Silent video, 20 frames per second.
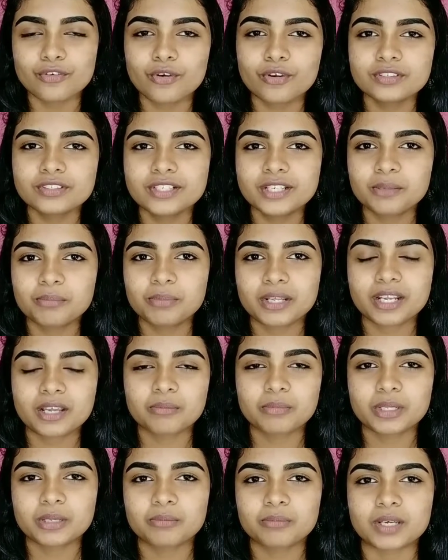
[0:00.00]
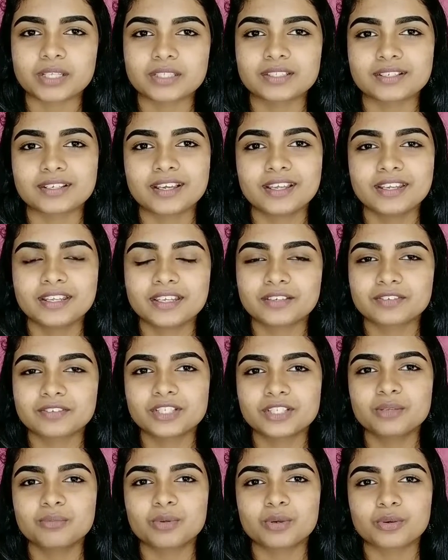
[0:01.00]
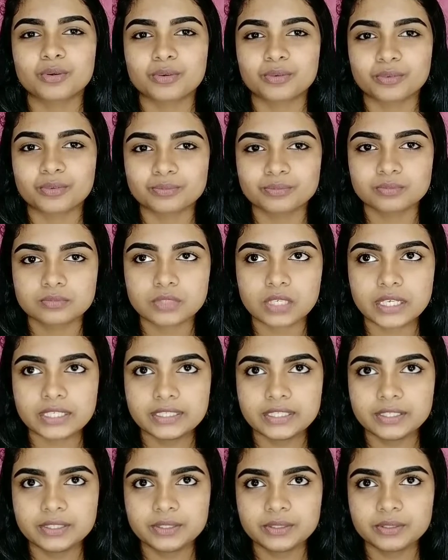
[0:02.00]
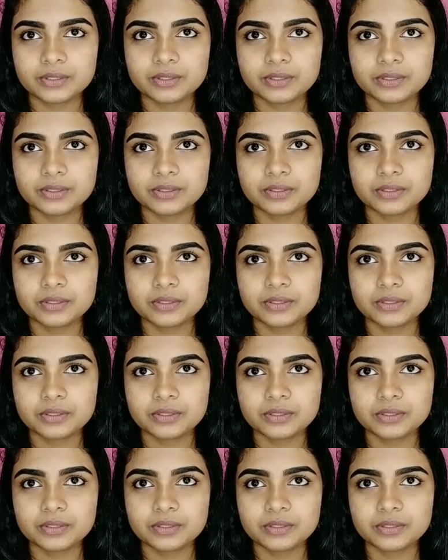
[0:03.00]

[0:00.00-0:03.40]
ஃபோர்த்து டிப் என்ன அப்படின்னு பார்த்தீங்கன்னா நீங்கள் வந்துட்டு இப்போ ஐயோ